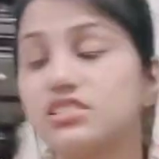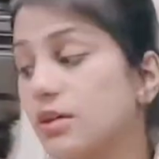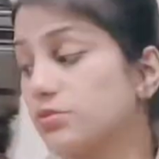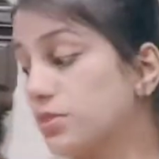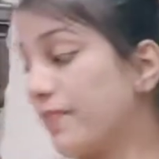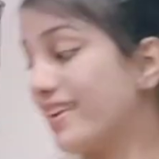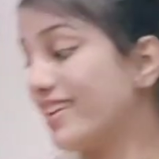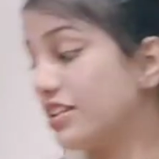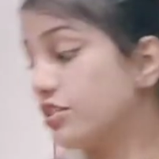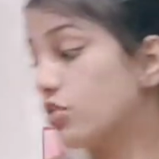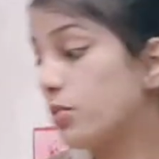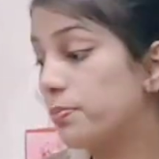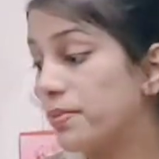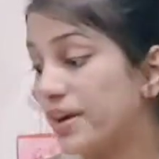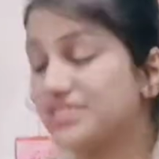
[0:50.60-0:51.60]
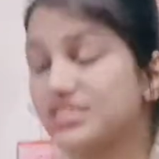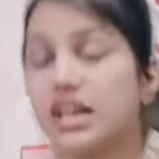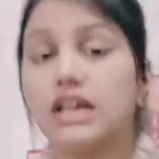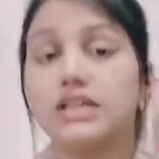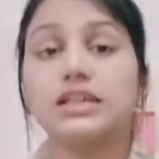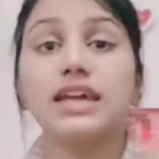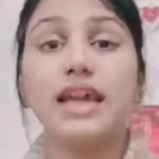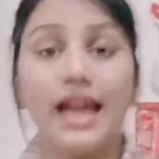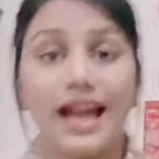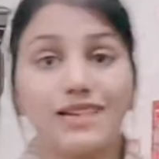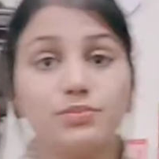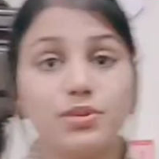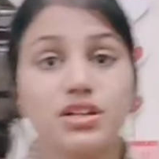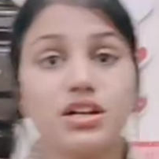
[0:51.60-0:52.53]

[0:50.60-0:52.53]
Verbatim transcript: सबसे पहले इनको प्रेस करके हैंग भी